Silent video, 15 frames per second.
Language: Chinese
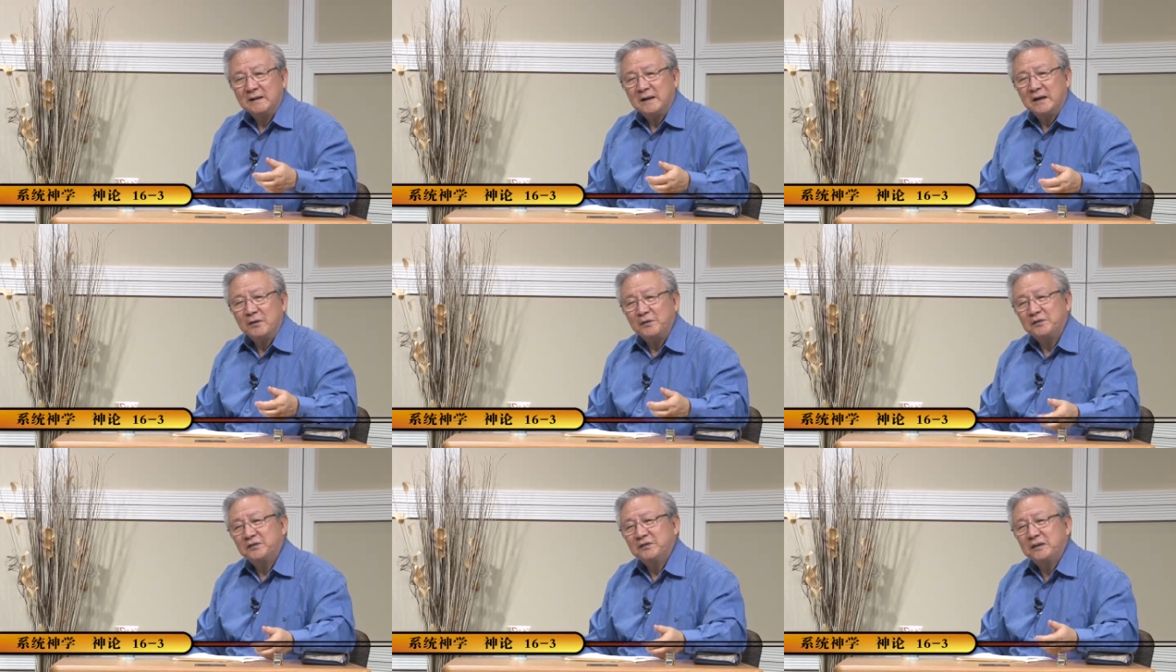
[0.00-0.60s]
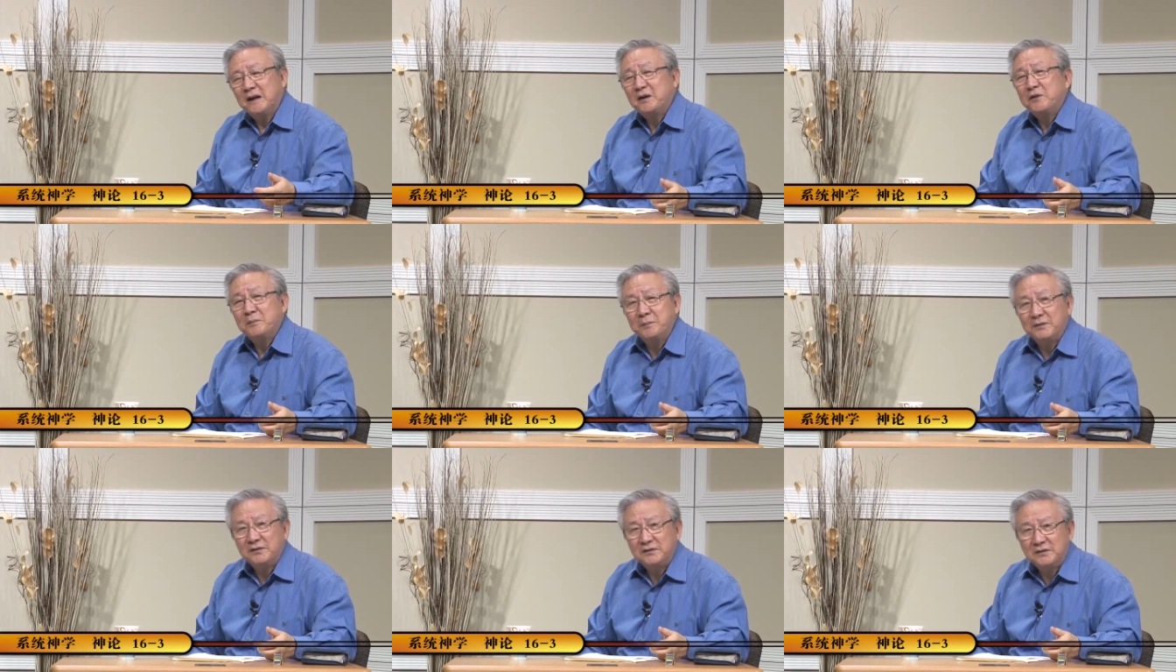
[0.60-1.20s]
他又是，他又
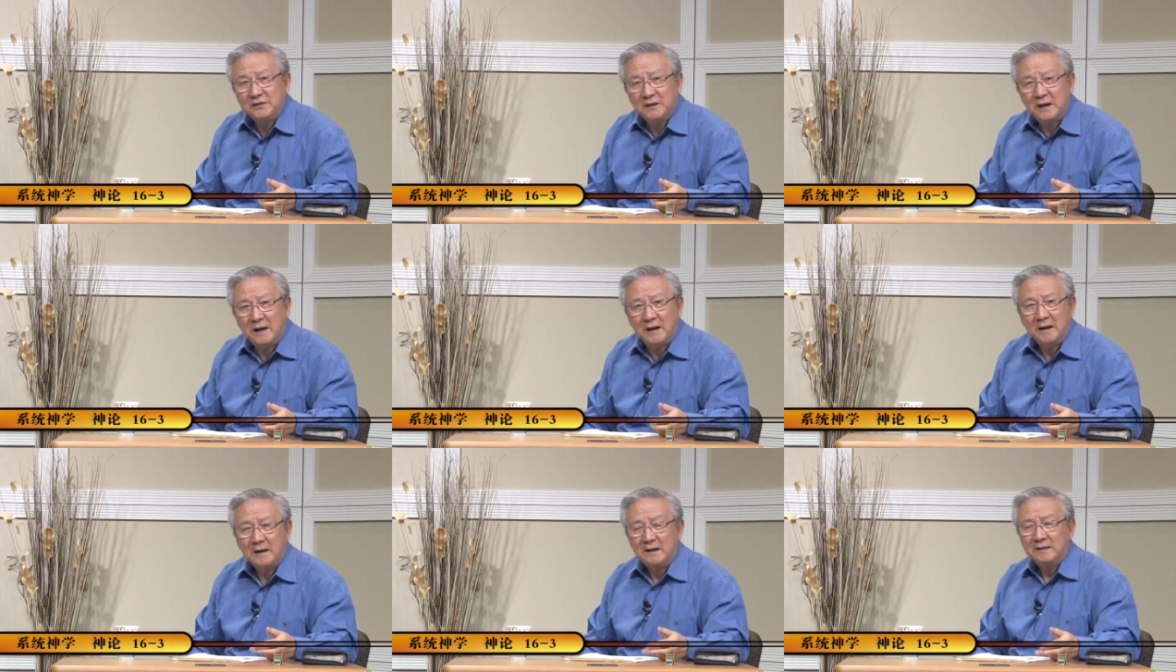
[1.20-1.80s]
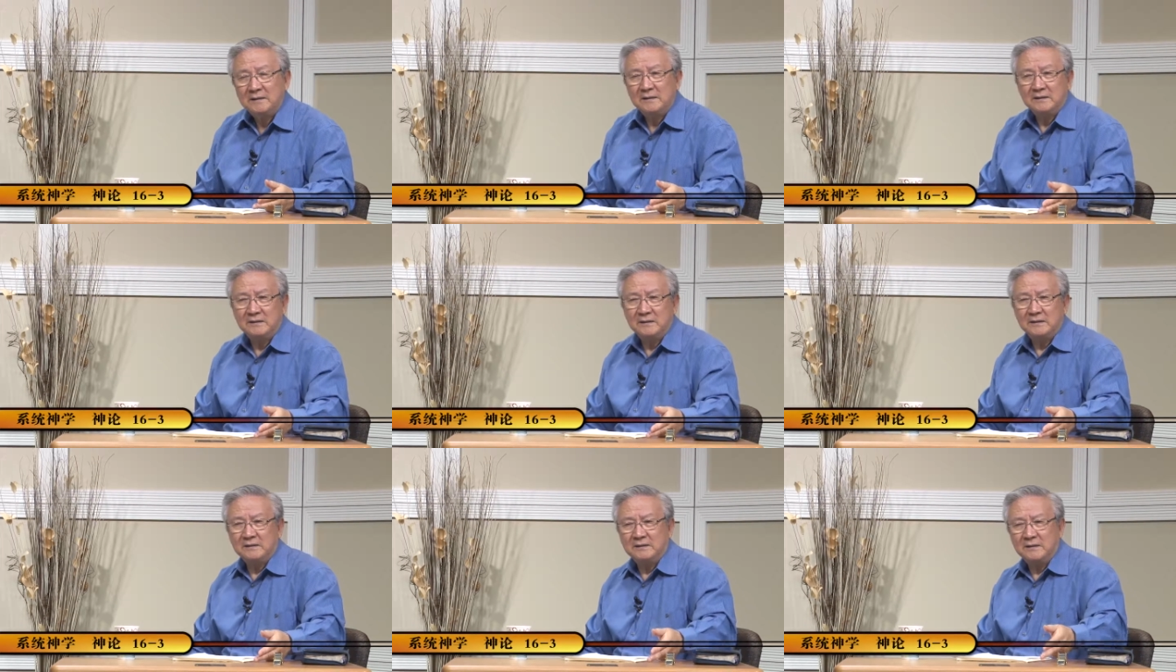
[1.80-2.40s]
不是，啊，这
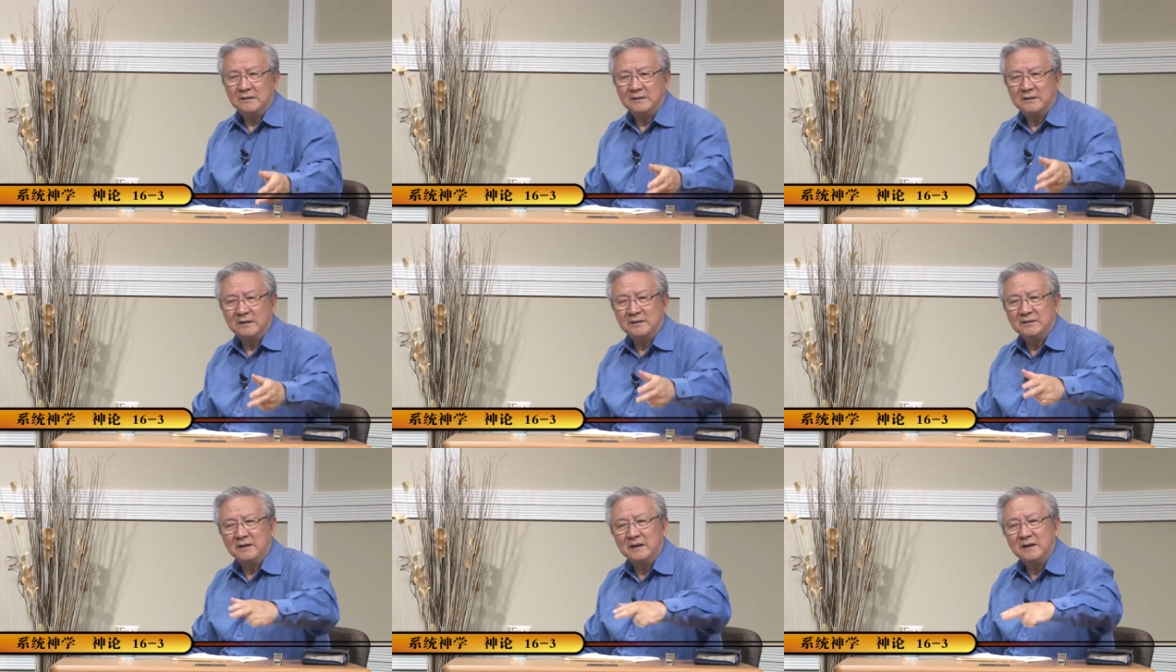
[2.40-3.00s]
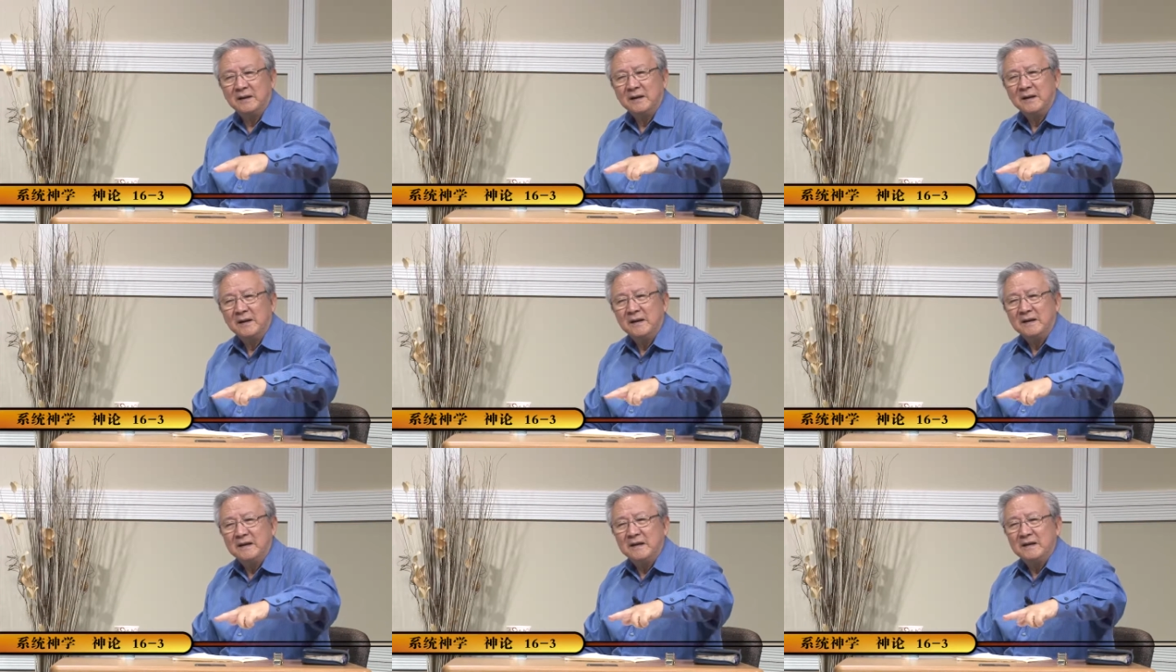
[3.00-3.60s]
这这这这个，
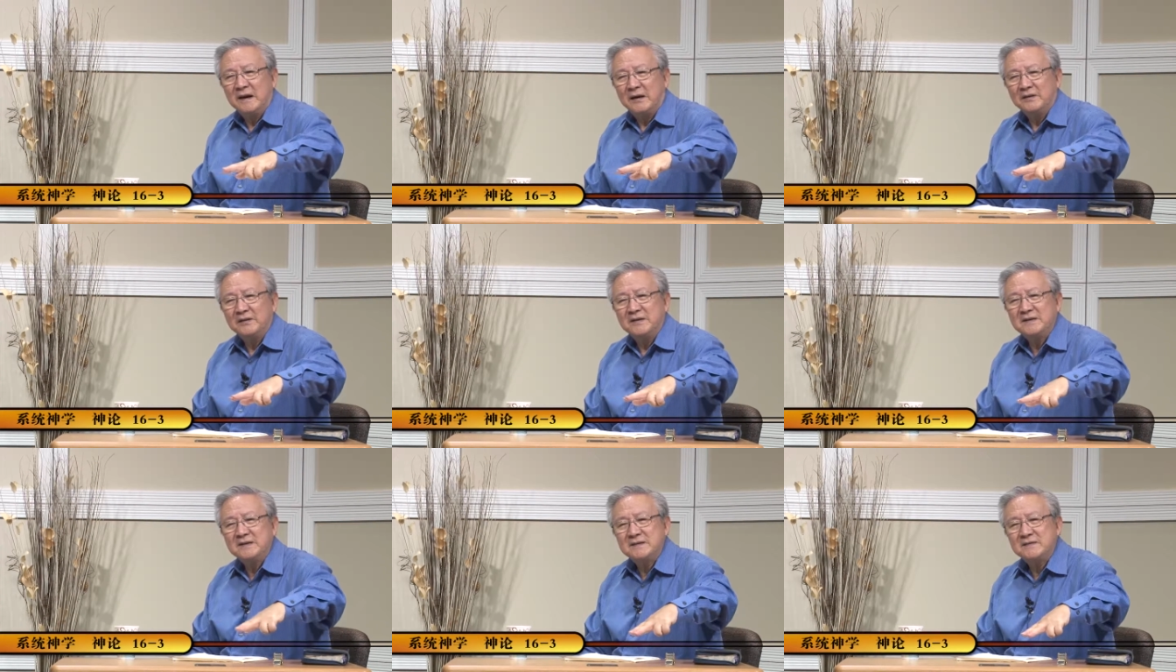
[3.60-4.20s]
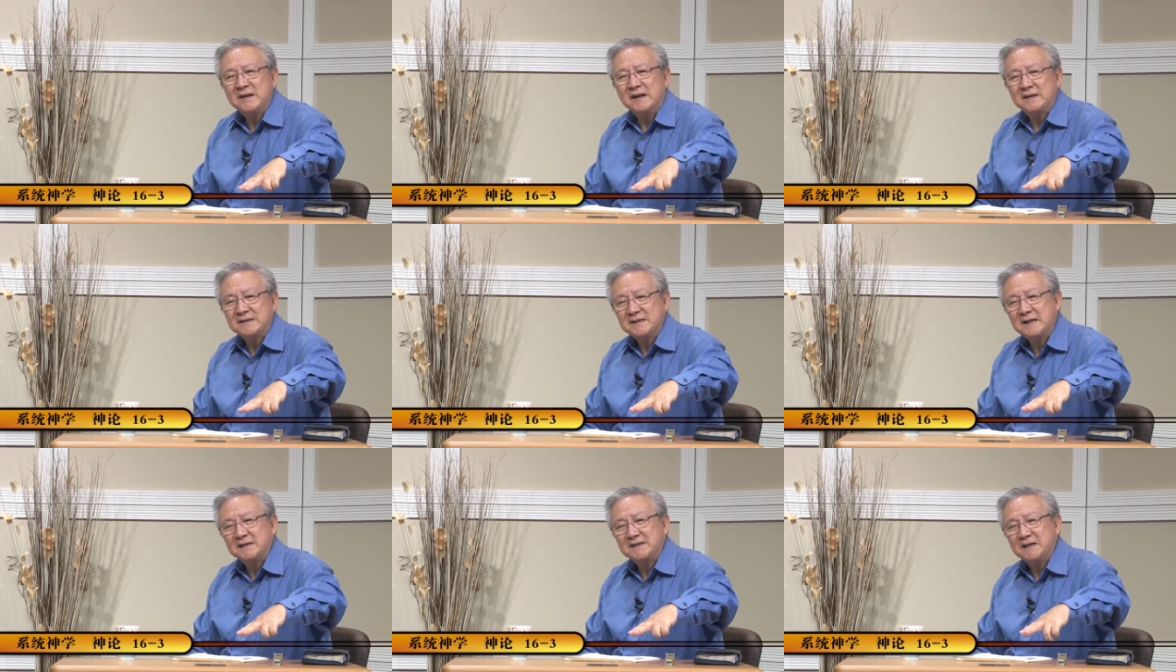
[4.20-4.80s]
你假如是这样
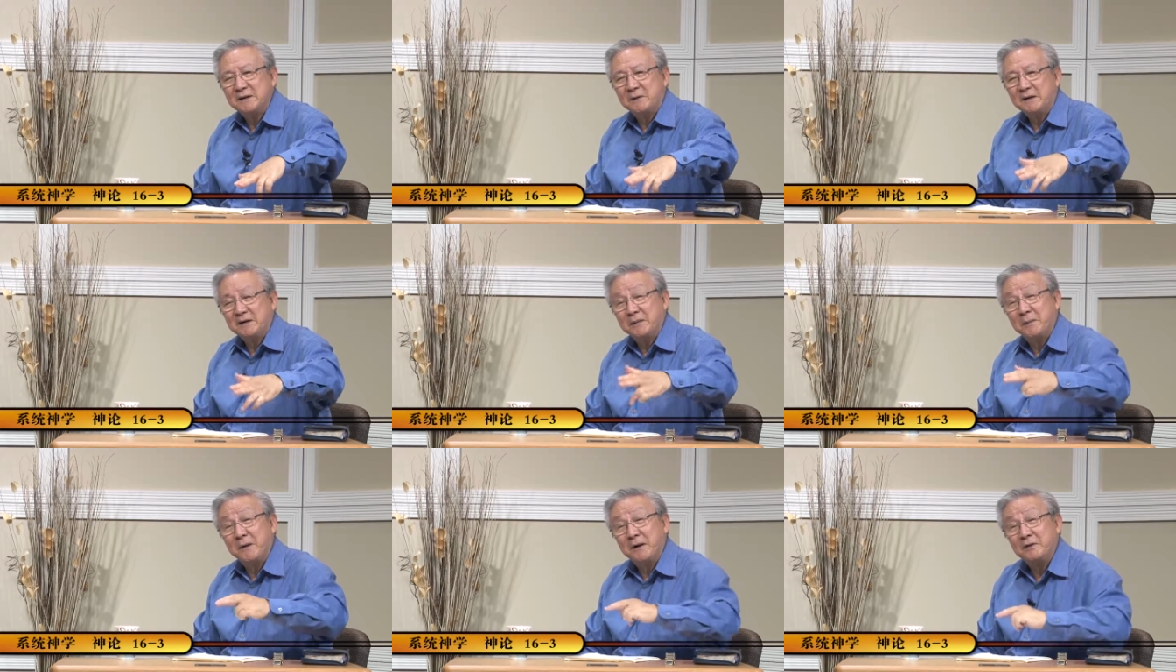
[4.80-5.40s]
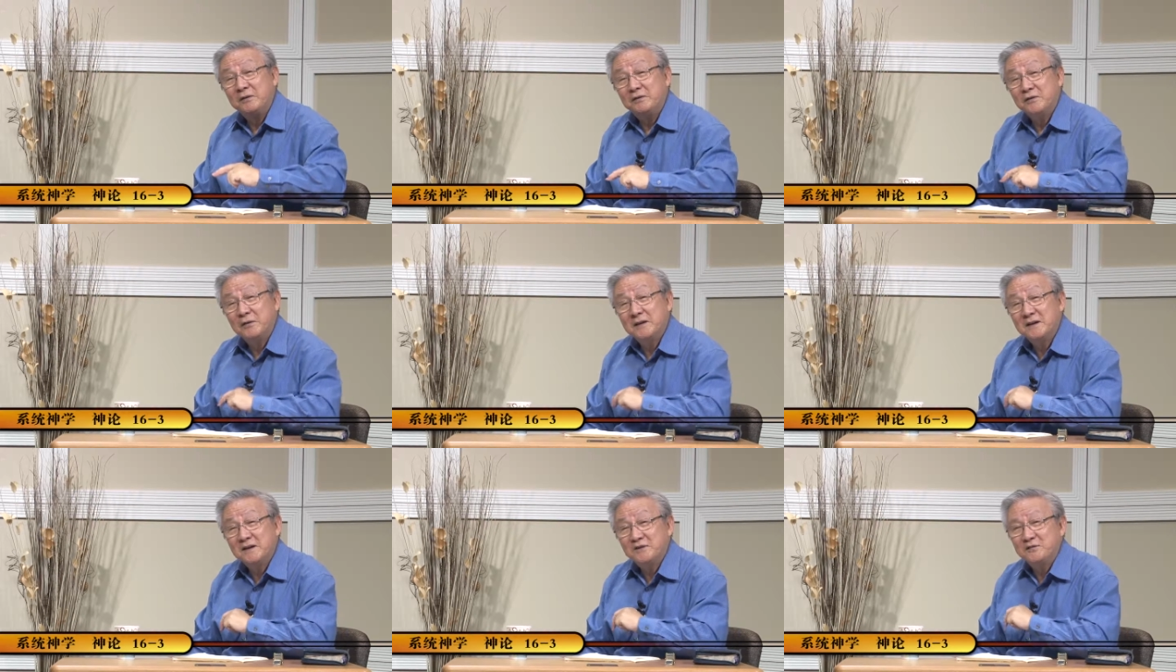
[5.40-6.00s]
相信的话，你就不能去做
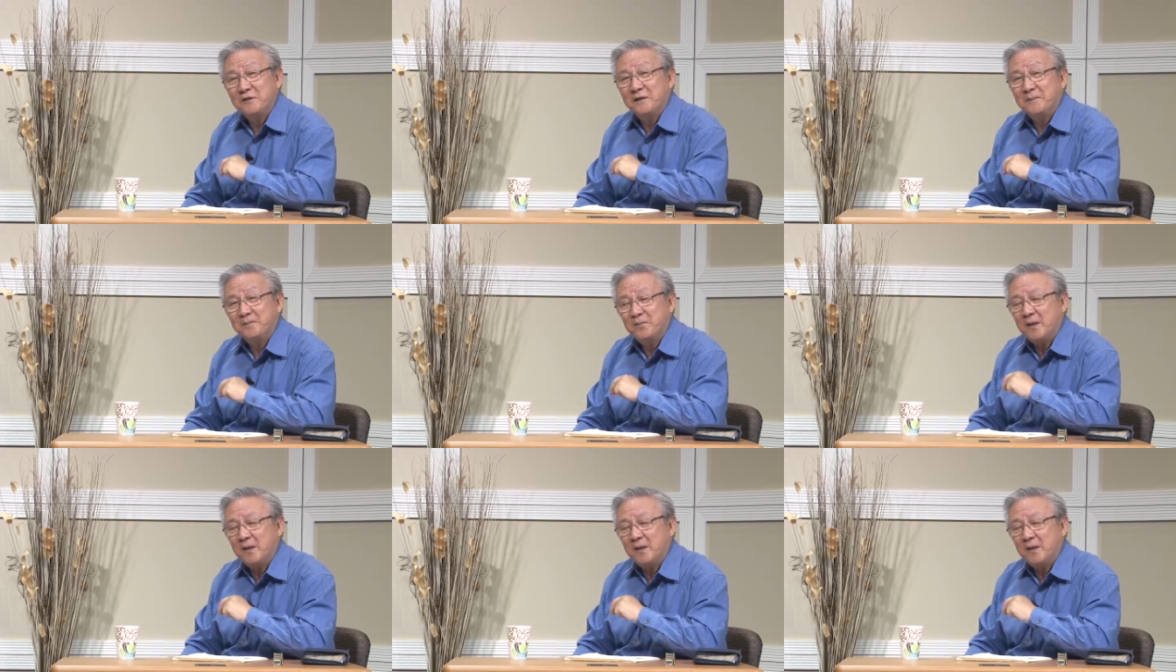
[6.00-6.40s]
科学。